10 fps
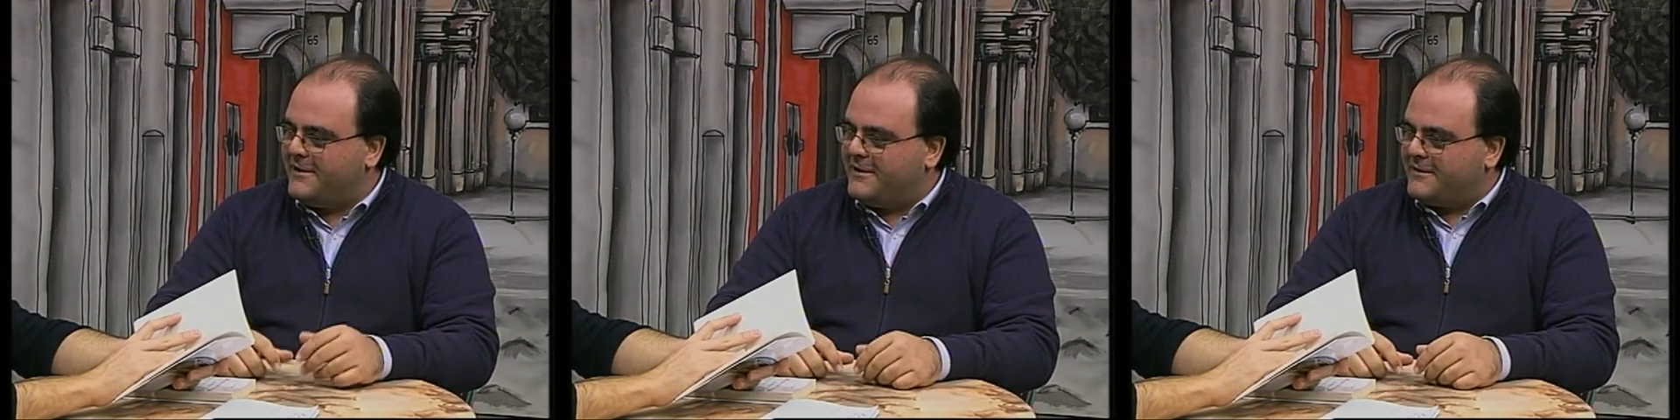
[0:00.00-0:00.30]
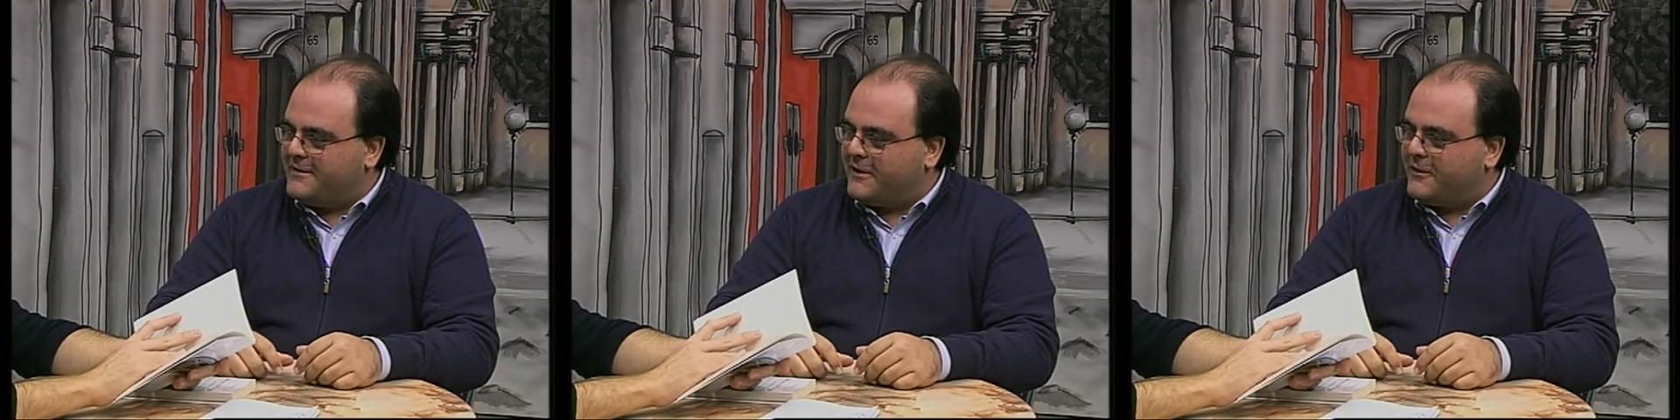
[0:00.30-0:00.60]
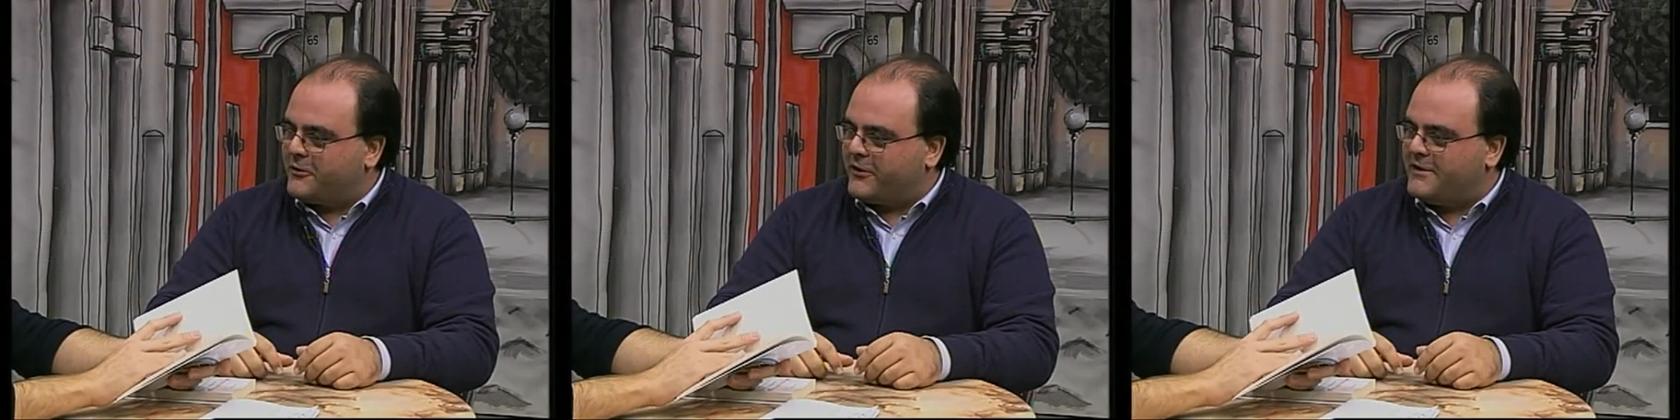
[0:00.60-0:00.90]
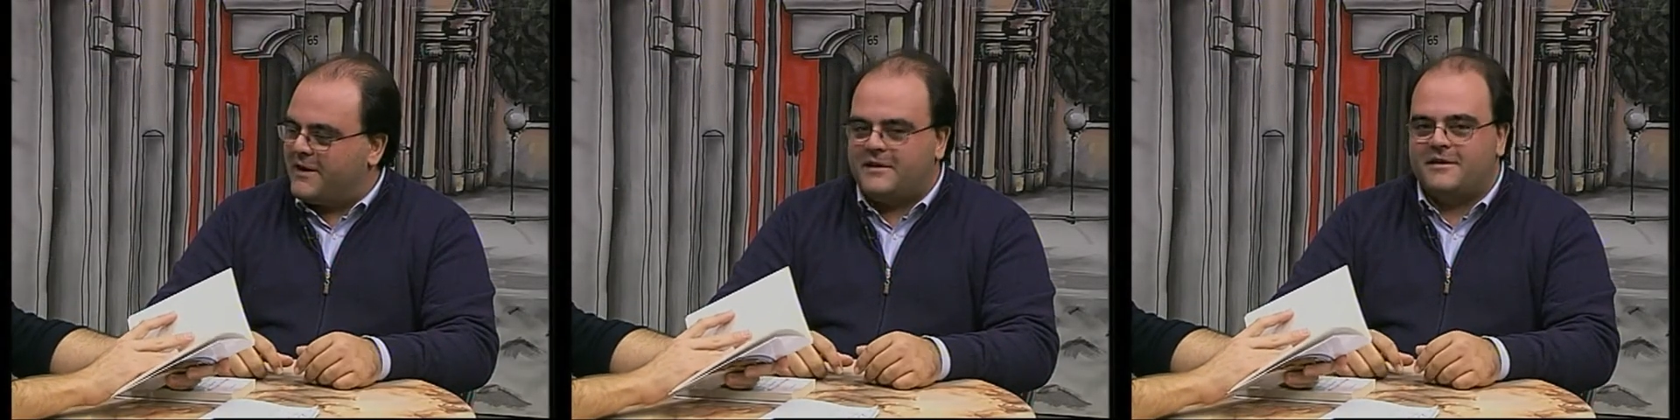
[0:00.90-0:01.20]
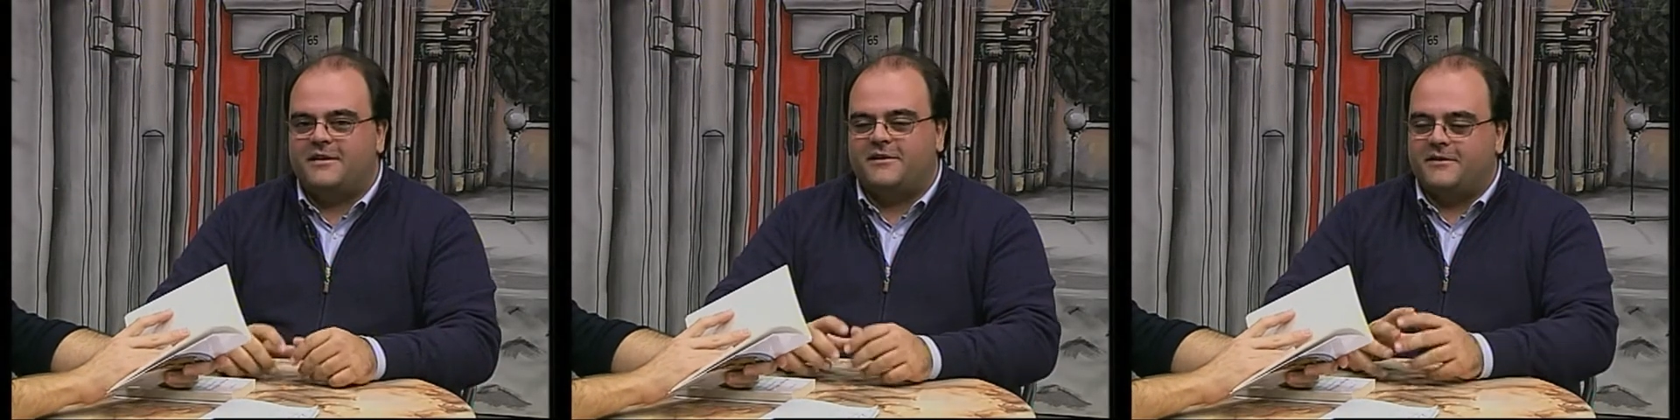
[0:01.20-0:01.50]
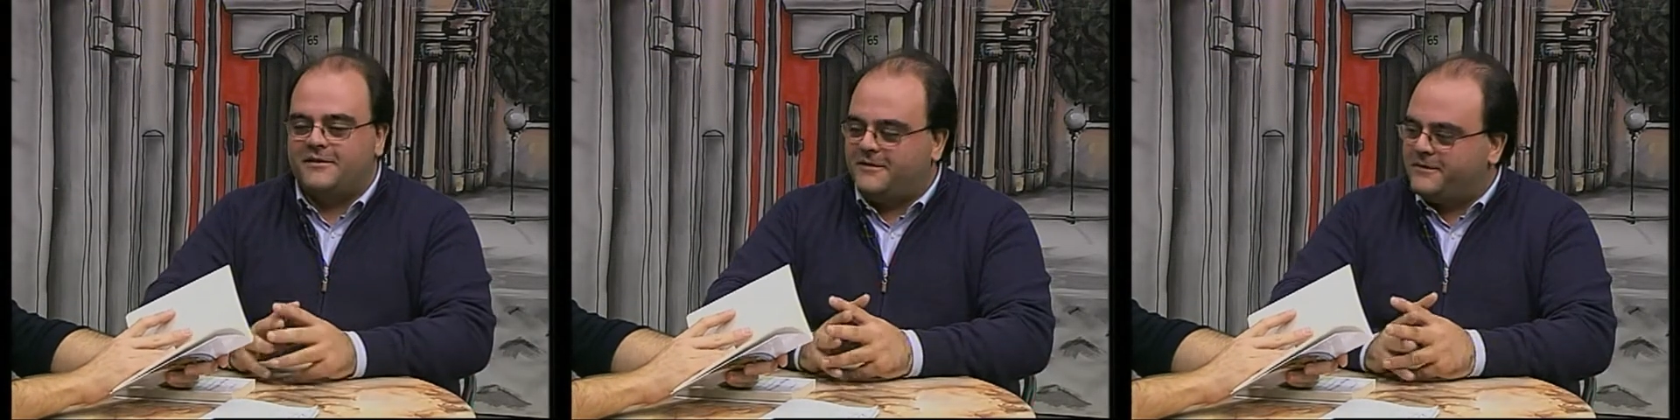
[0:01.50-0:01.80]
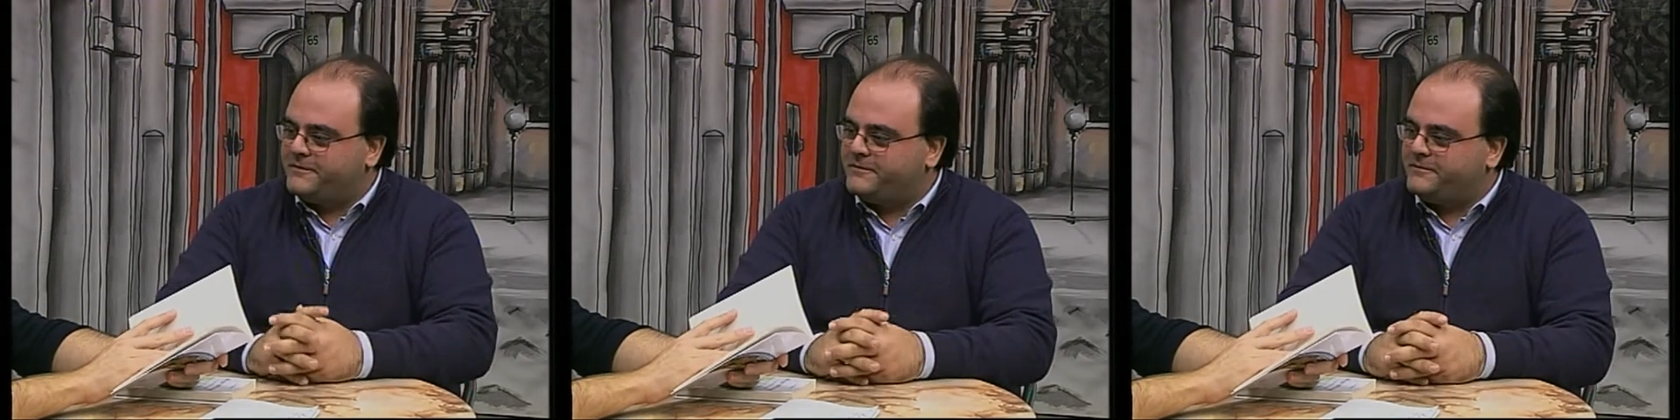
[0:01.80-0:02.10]
È uno dei panorami intenda, più sì. belli
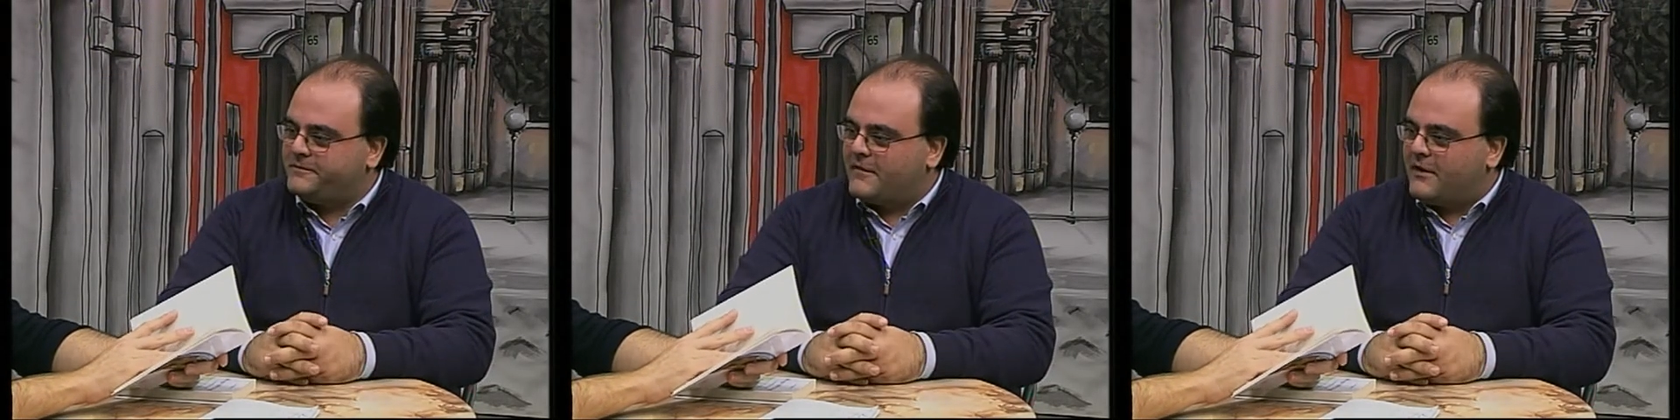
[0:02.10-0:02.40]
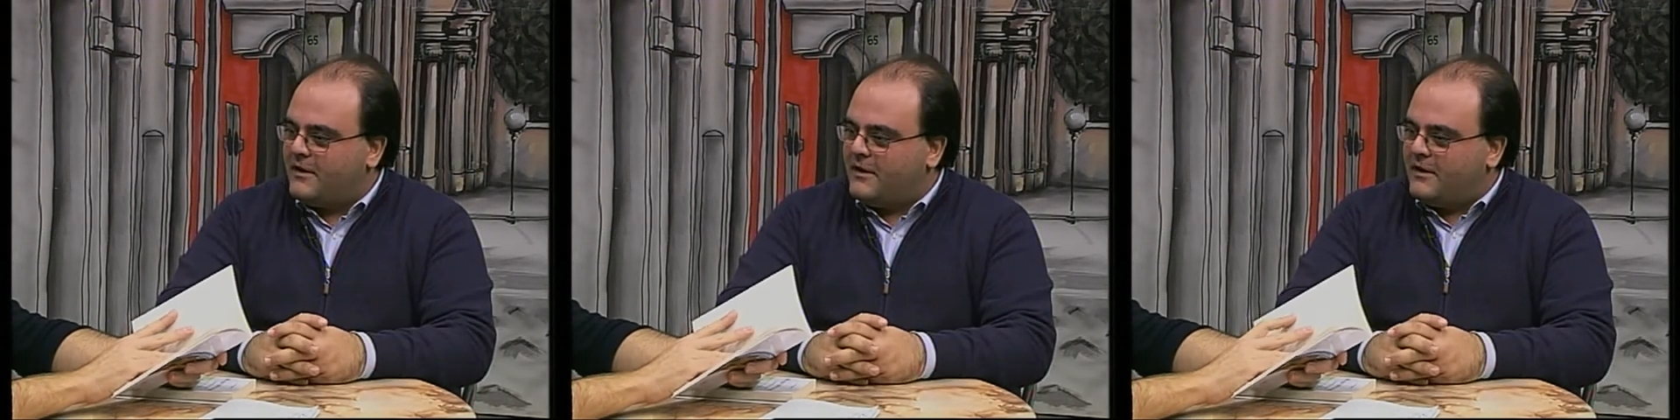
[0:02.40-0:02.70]
di Puglia quello lì